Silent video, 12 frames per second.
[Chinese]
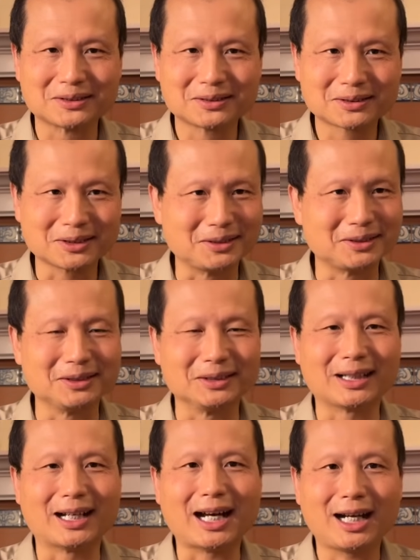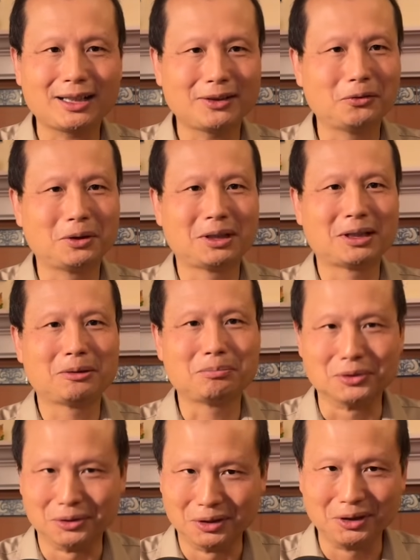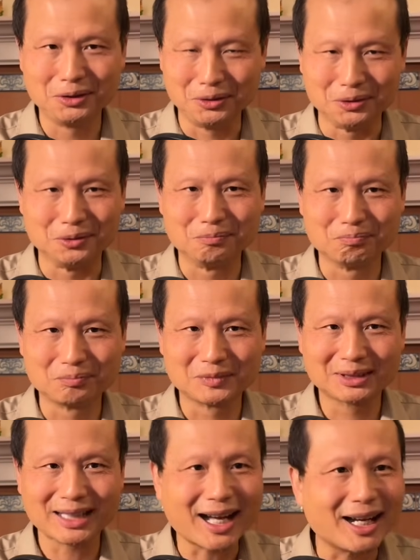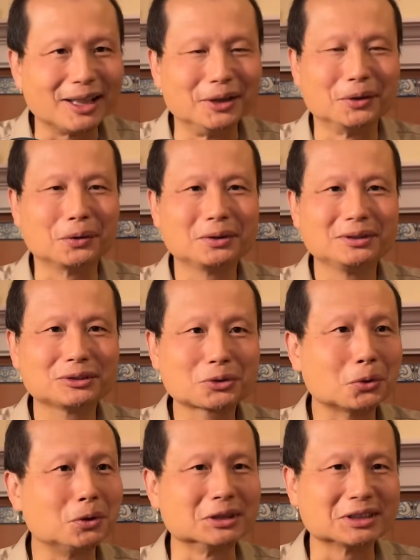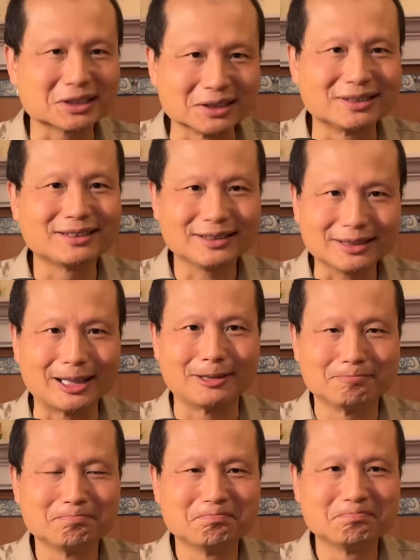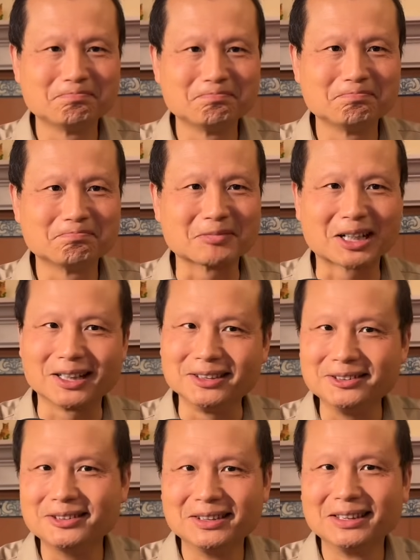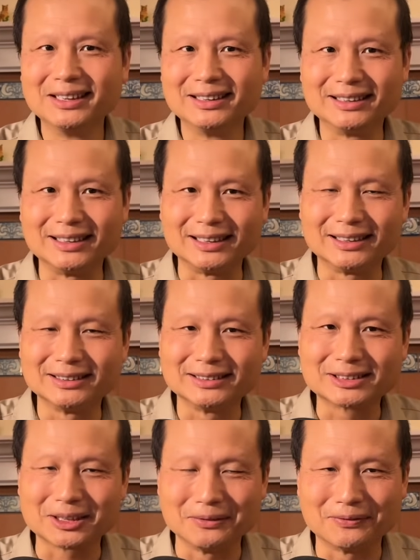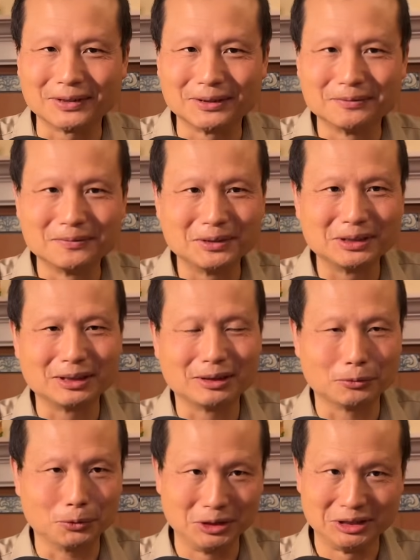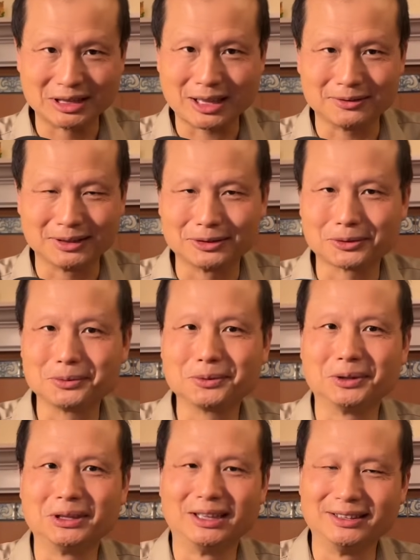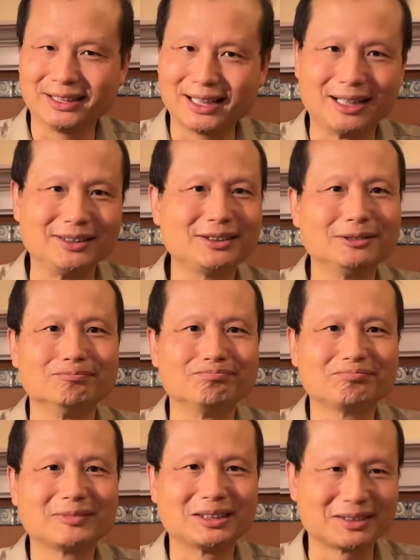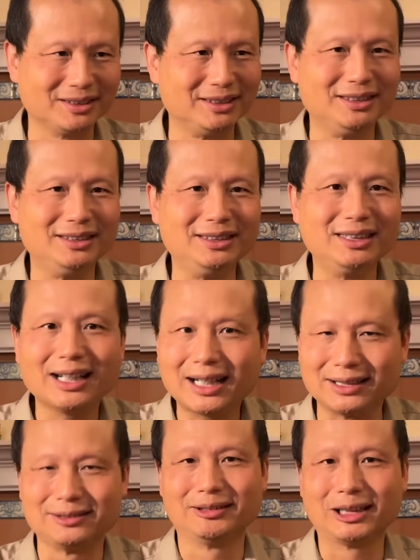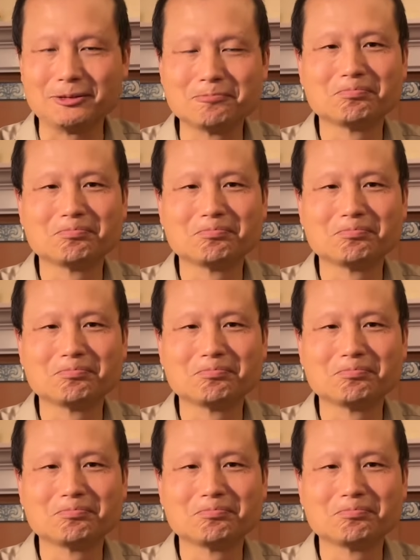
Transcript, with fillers: 自己的阿拉博弈太过自信了，跟呃这封伪造的中国人的来信是一样的。